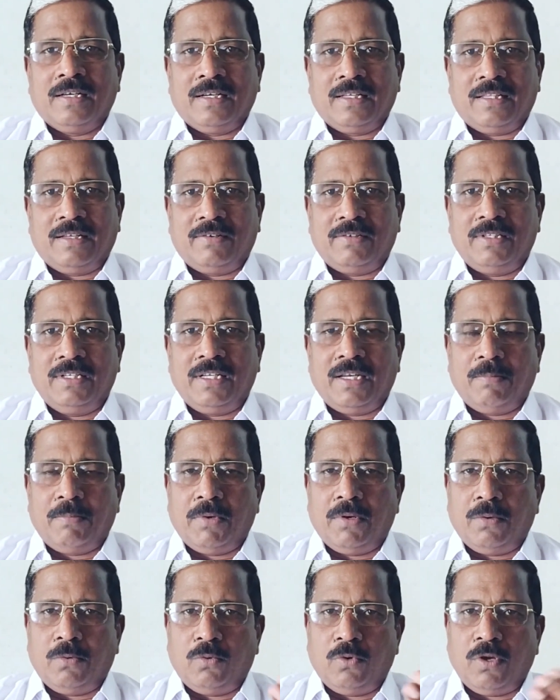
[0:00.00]
அதாவது
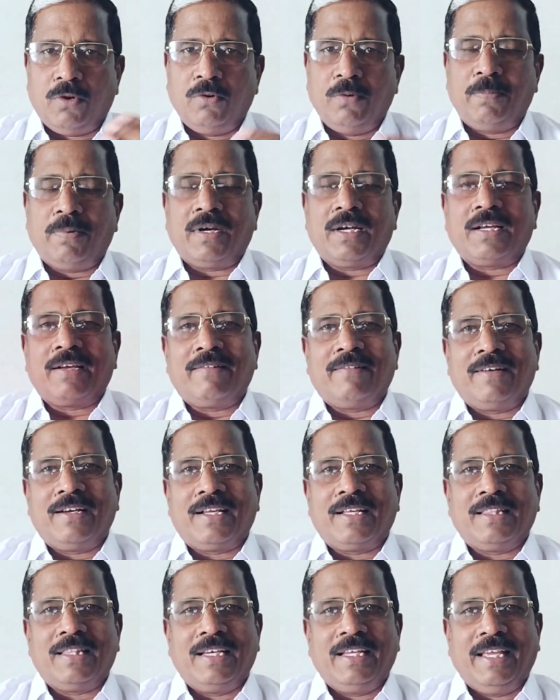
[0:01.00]
நம்ம உணவு பழக்க
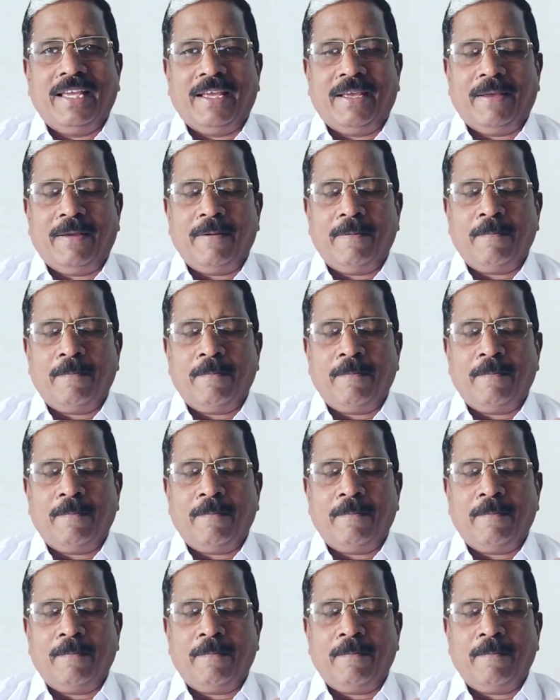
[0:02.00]
வழக்கத்திலேயே